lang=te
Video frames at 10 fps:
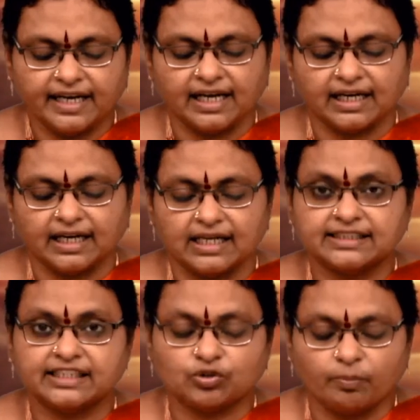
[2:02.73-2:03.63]

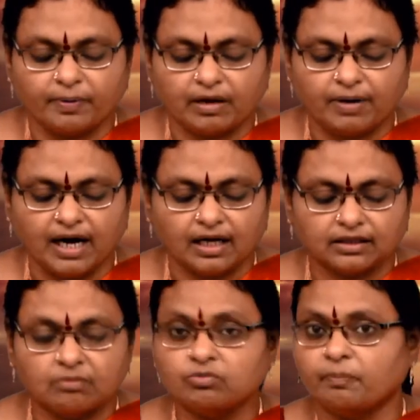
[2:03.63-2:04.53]
గ్రహరాశి
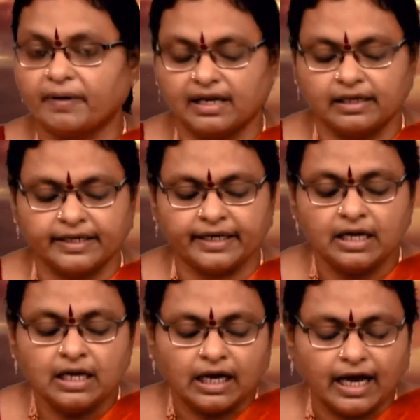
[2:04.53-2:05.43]
సుప్రభాతము పల్కి
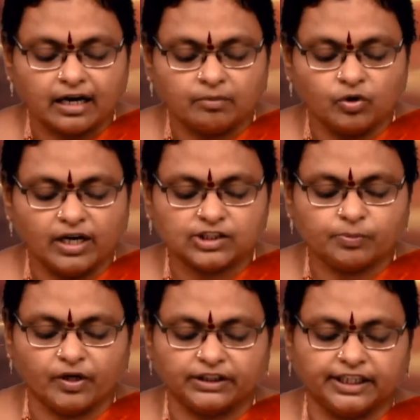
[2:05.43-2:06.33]
కరముల
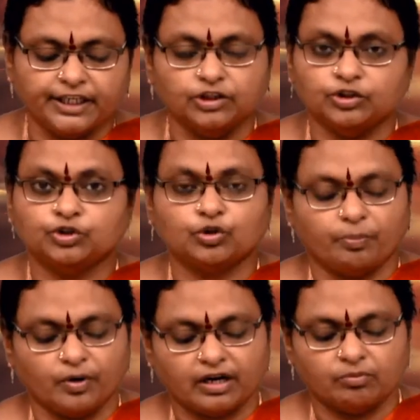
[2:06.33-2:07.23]
స్పృచయించు
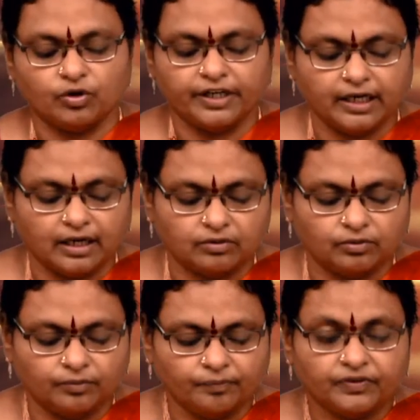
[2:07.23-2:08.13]

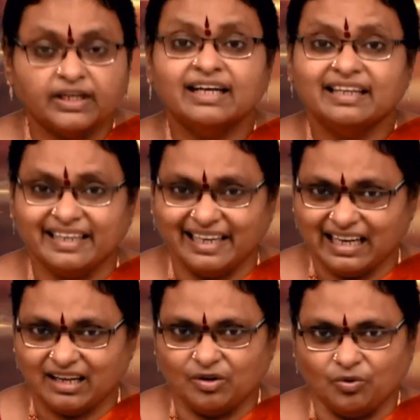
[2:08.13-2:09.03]
పురమునిలను
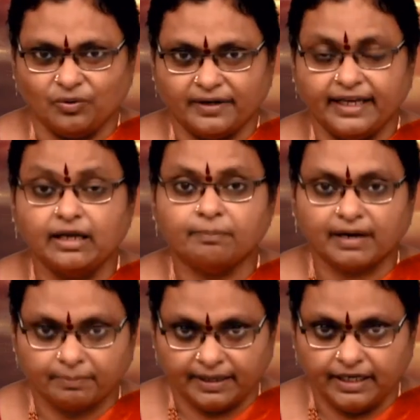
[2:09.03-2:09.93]
ఇలాను ఈ
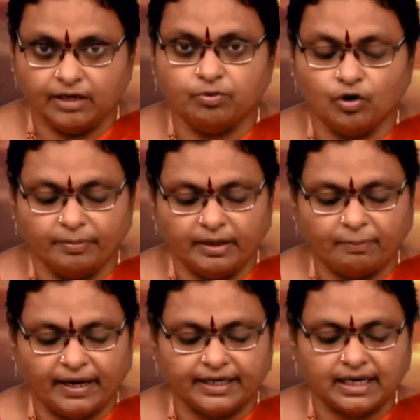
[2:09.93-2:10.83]
ప్రప ఈ భూమి
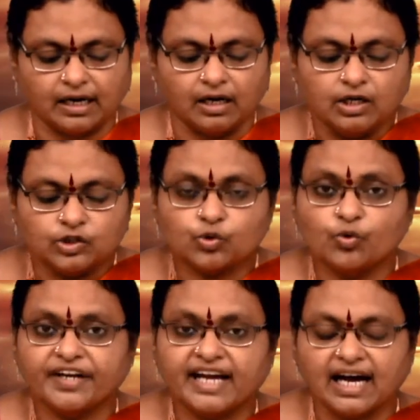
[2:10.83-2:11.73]
పైన
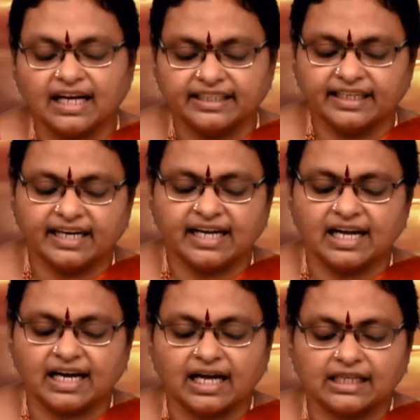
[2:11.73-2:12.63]
సూర్యాది
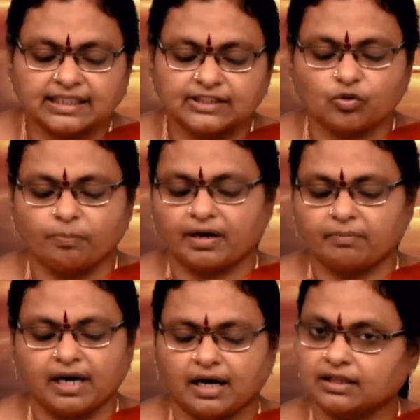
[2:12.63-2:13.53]
గ్రహరాశి
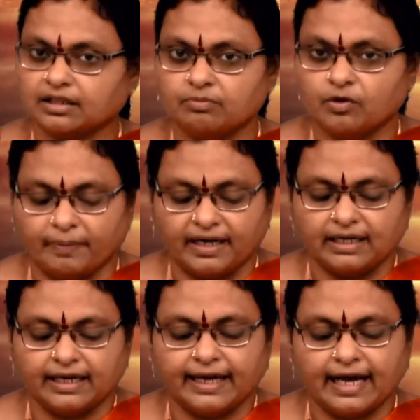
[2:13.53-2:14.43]
సుప్రభాతము
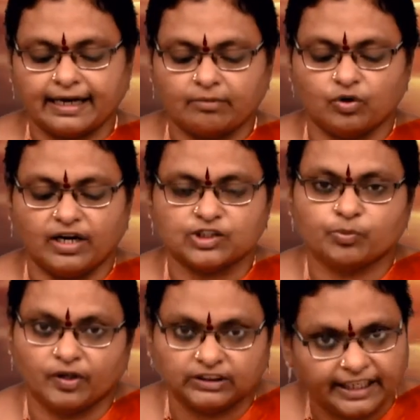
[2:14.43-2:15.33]
పల్కి కరముల
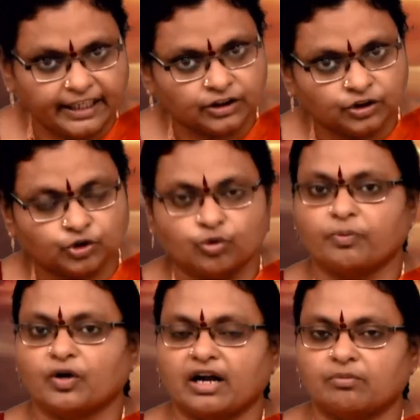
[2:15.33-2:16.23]
స్పృశయించు
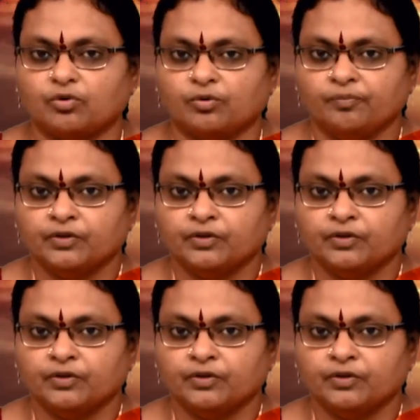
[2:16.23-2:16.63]
పురము